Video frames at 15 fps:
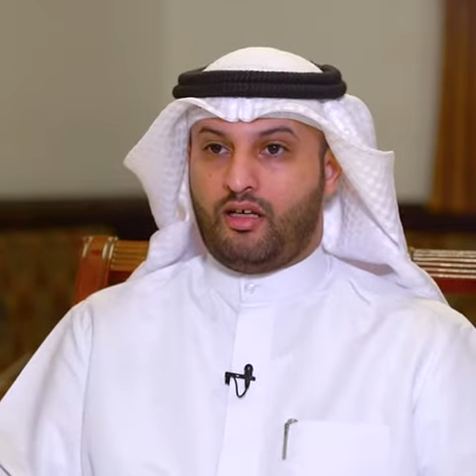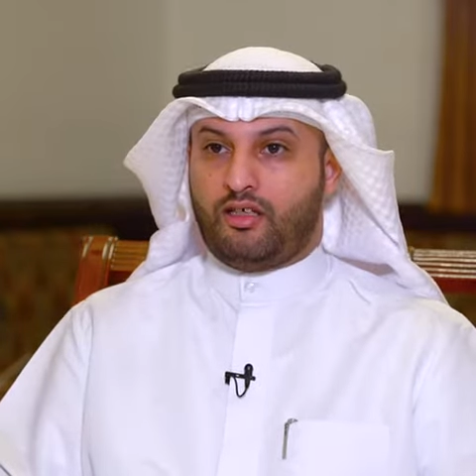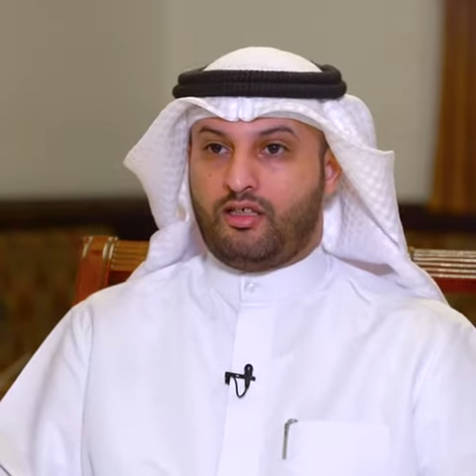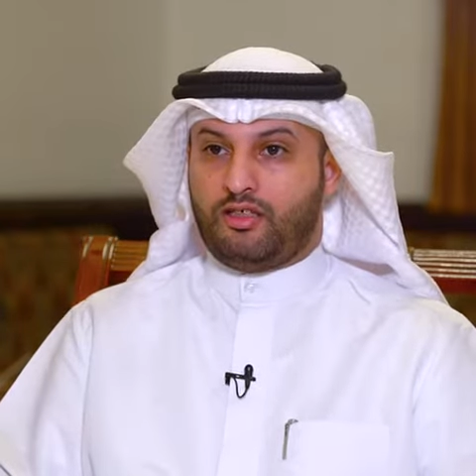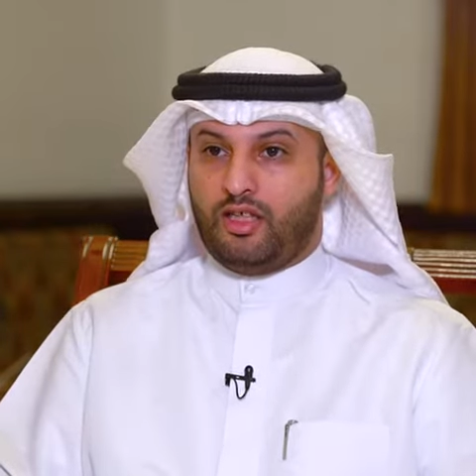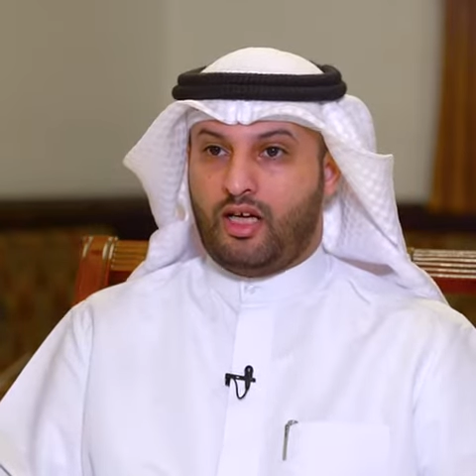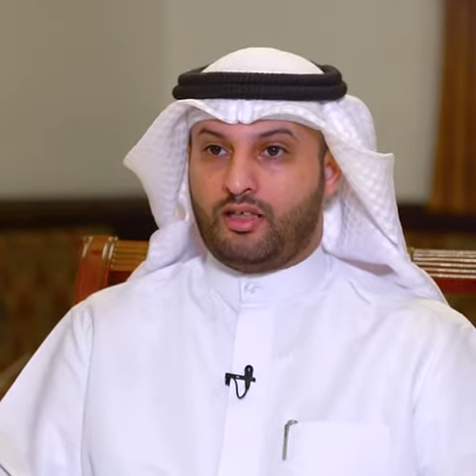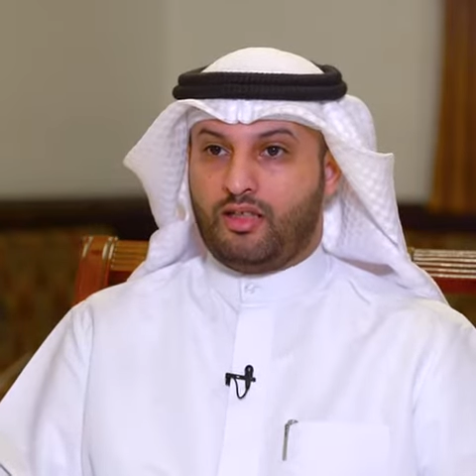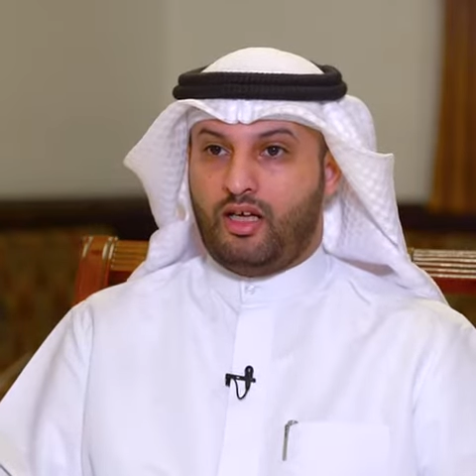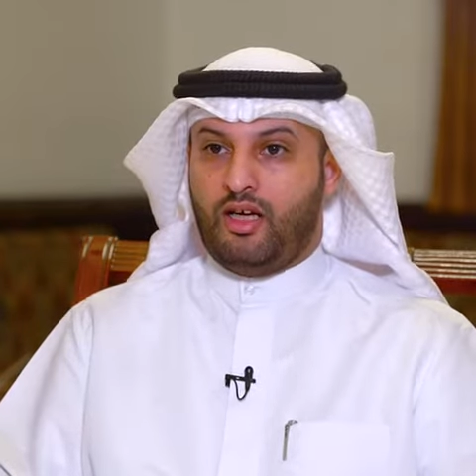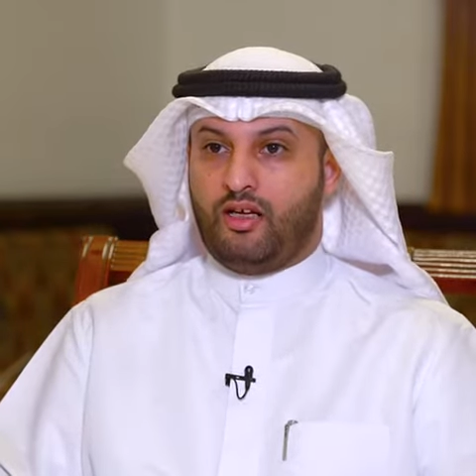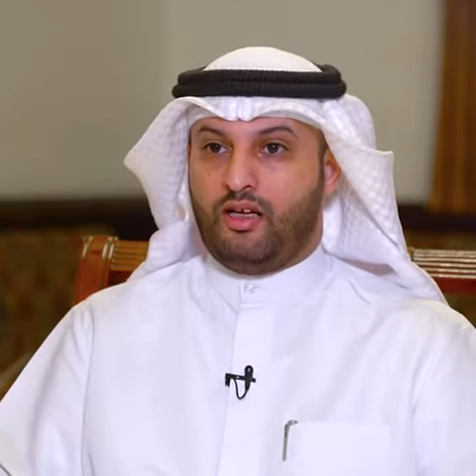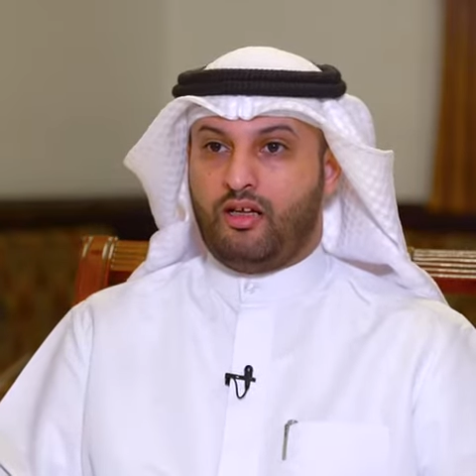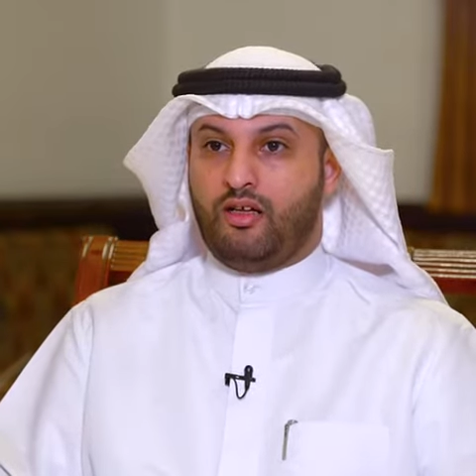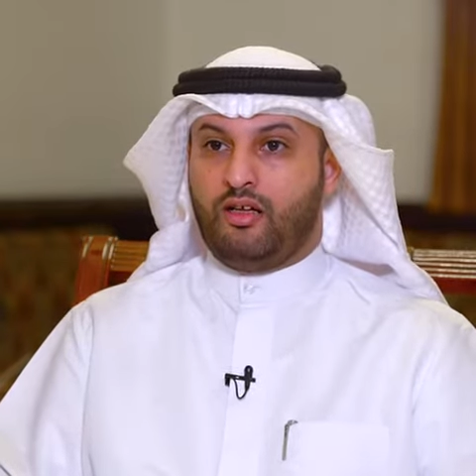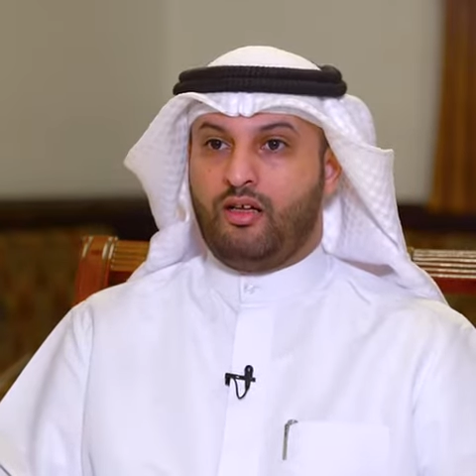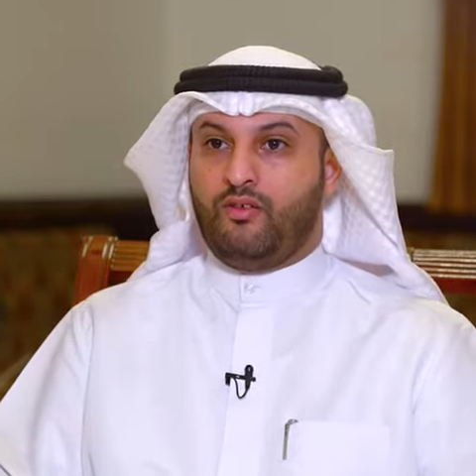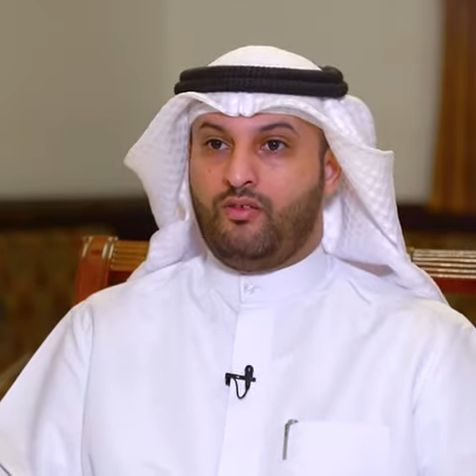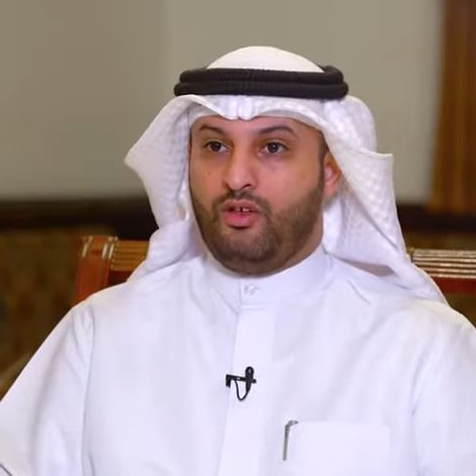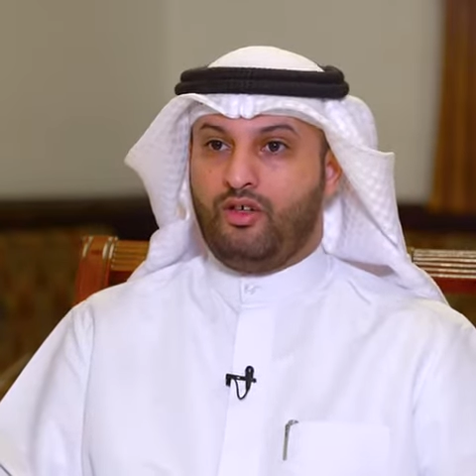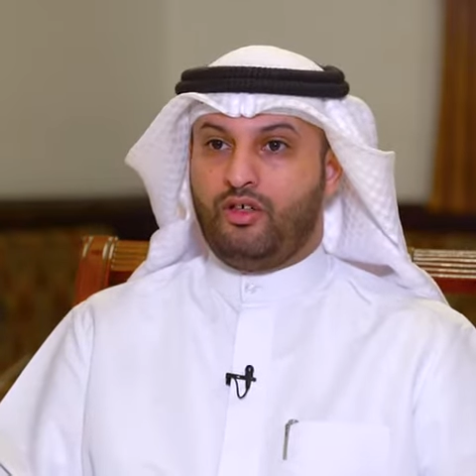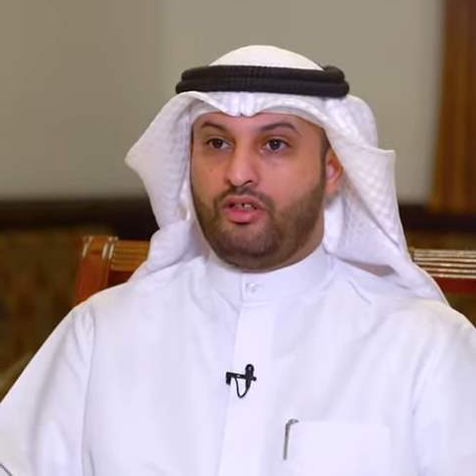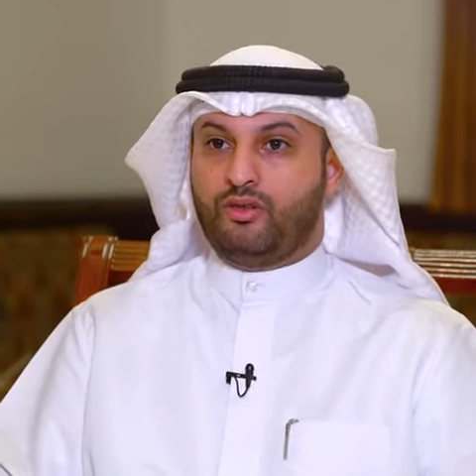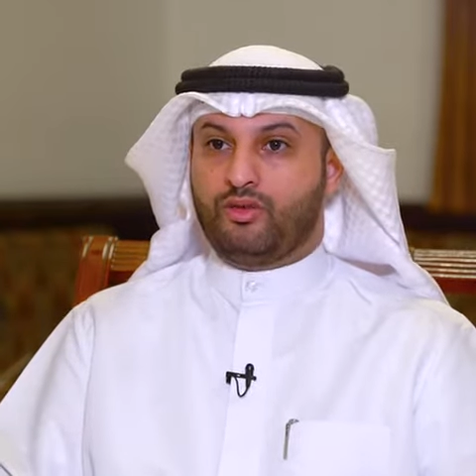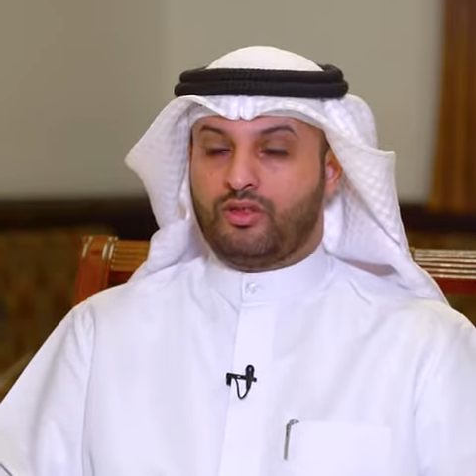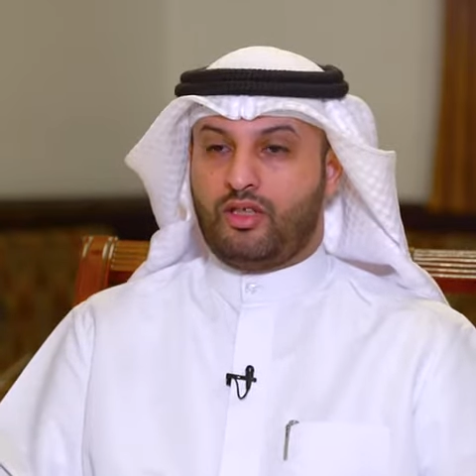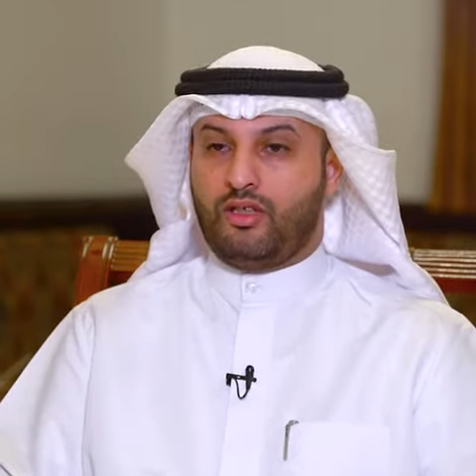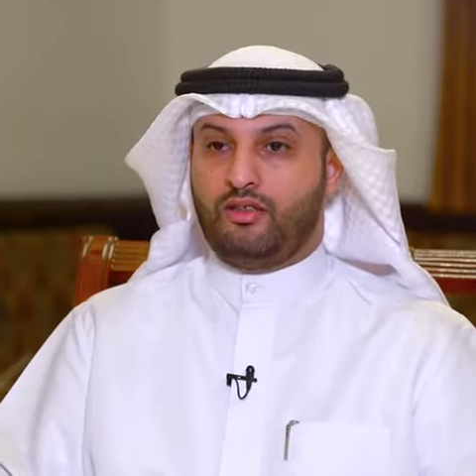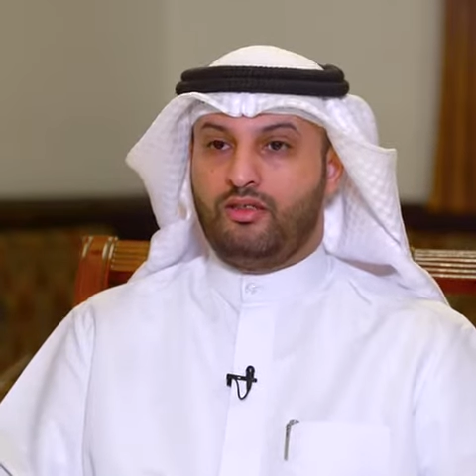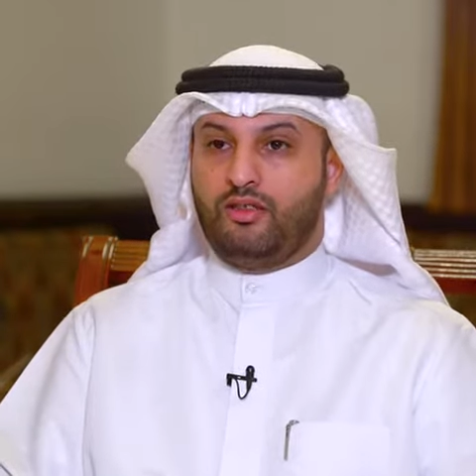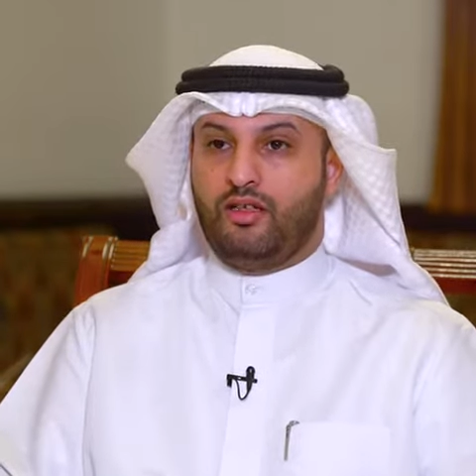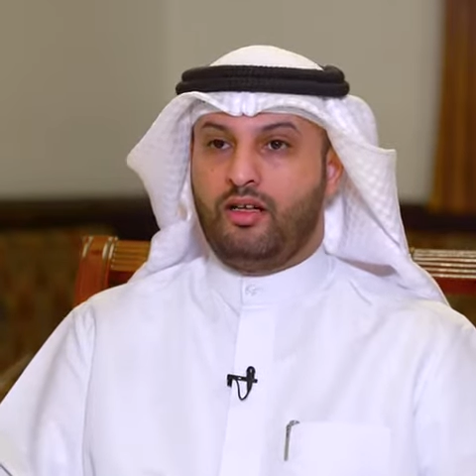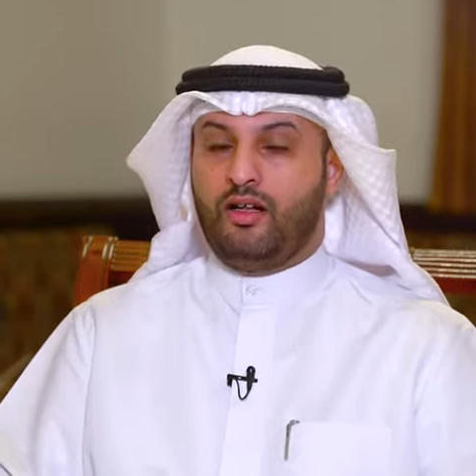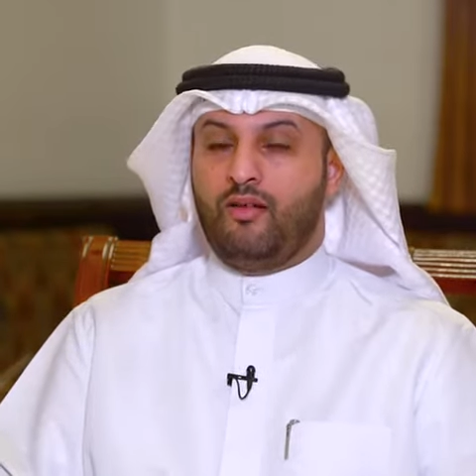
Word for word: إيجاد حل فعلي وصحيح